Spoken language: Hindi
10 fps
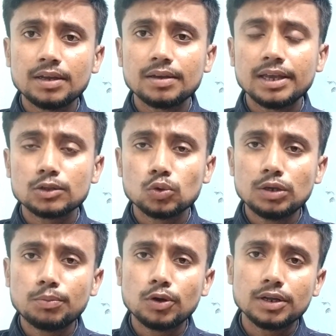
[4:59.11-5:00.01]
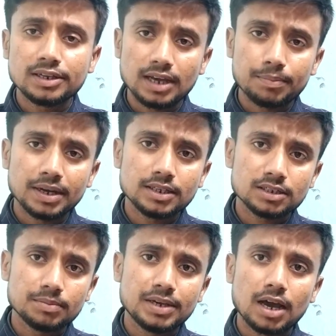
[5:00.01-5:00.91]
में एक दो ही बोर्ड एग्जाम है
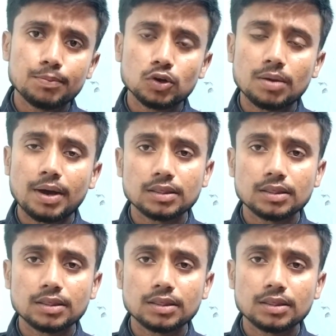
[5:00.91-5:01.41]
जैसे बिहार बोर्ड का